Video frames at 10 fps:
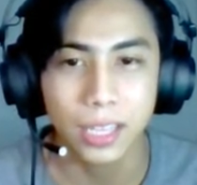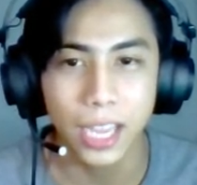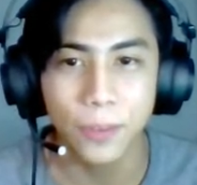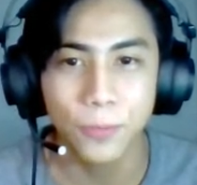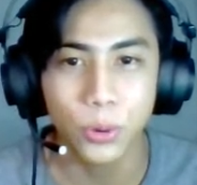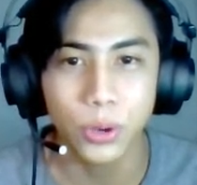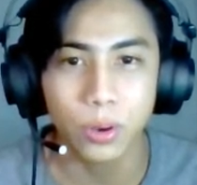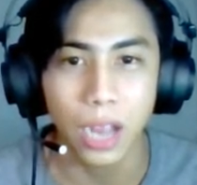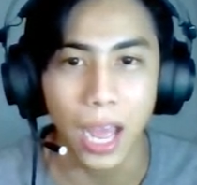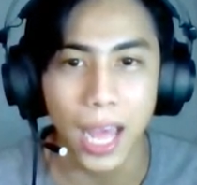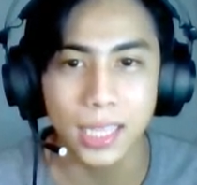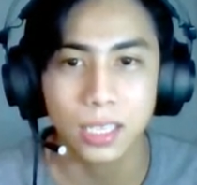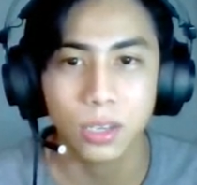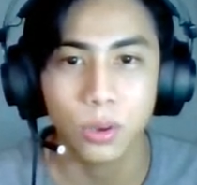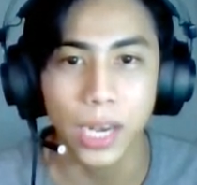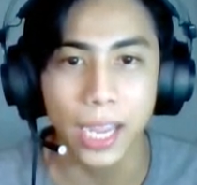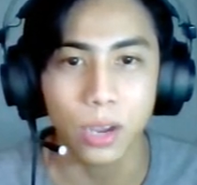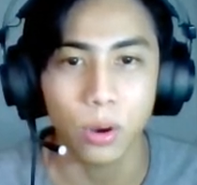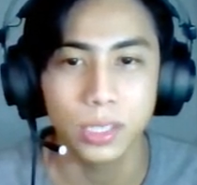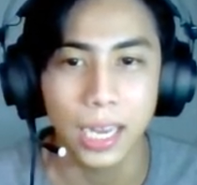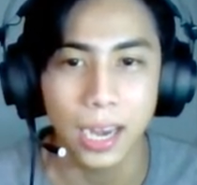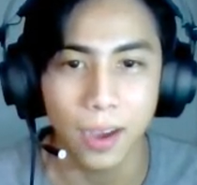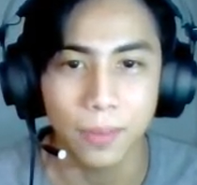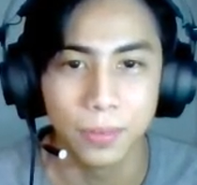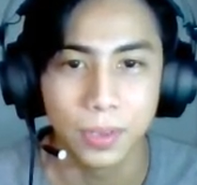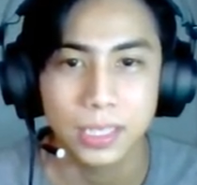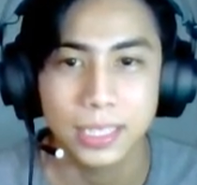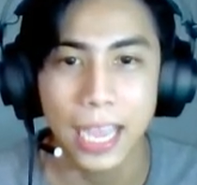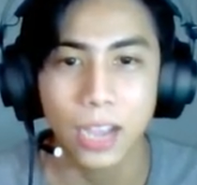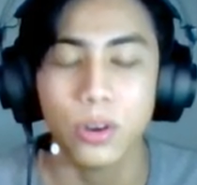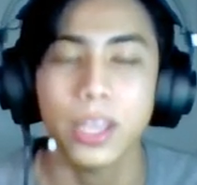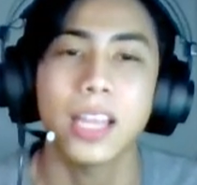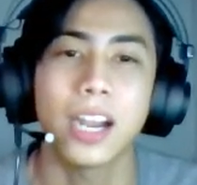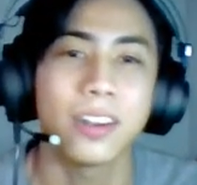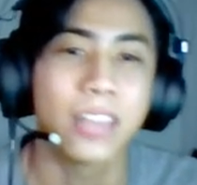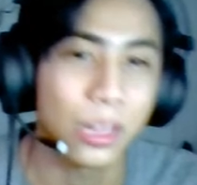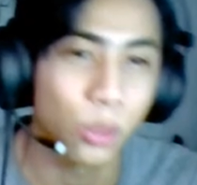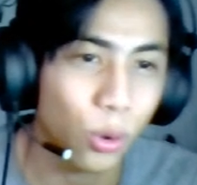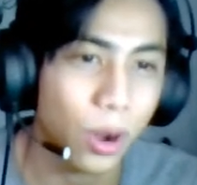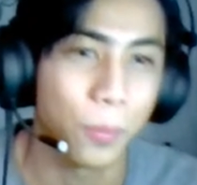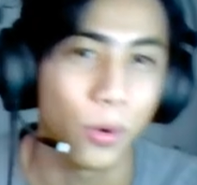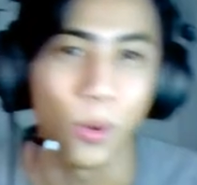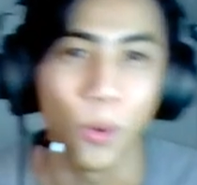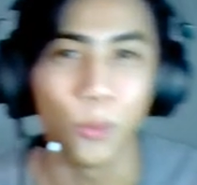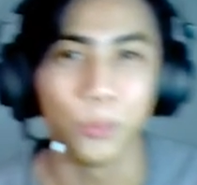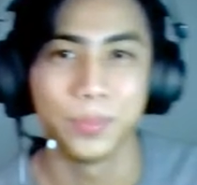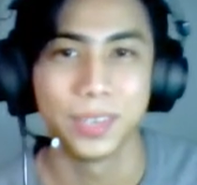Care for your cat, collect all the love, decorate our adorable home.